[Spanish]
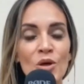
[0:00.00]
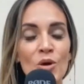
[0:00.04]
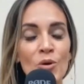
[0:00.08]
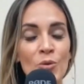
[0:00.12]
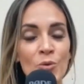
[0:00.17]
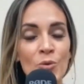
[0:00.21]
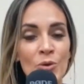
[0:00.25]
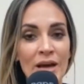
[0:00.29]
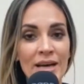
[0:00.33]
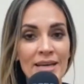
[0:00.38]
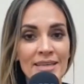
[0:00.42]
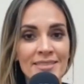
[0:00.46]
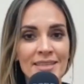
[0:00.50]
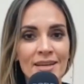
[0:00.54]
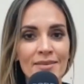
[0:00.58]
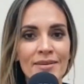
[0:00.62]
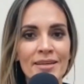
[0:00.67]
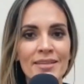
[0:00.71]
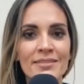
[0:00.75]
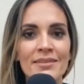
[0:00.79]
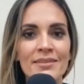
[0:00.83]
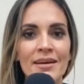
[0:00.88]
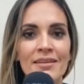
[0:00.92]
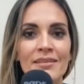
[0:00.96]
unas
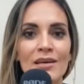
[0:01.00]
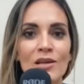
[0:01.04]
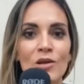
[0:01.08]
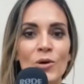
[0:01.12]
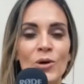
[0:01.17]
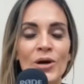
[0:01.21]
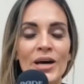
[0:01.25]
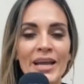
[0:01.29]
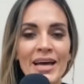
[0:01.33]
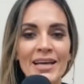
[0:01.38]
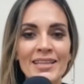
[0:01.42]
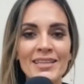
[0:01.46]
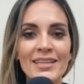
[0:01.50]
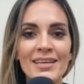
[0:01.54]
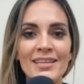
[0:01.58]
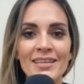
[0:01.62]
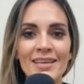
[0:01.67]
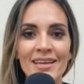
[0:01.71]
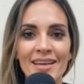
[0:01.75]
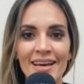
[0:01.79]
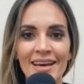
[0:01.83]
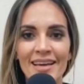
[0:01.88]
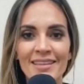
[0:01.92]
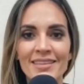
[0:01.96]
entrevistas de los grandes
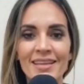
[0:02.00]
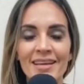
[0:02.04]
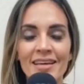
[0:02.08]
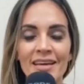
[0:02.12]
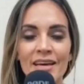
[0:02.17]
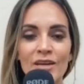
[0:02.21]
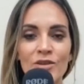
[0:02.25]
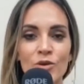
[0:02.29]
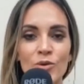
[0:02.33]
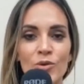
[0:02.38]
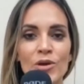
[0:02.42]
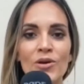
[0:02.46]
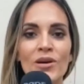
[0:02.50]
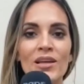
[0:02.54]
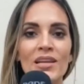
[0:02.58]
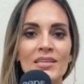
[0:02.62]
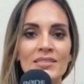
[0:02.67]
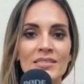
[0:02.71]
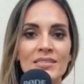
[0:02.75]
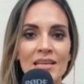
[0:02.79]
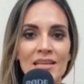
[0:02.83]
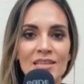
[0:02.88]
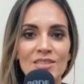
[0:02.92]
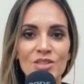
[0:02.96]
dirigentes que estuvieron en la
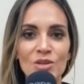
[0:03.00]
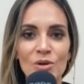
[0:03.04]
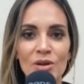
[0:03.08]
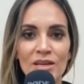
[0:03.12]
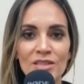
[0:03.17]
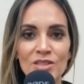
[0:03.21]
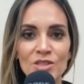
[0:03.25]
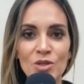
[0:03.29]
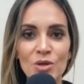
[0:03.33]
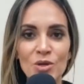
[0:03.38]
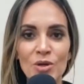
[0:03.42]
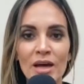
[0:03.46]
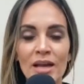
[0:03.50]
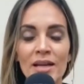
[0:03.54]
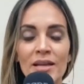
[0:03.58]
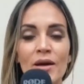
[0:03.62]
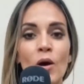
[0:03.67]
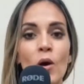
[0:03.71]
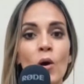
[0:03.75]
selección nacional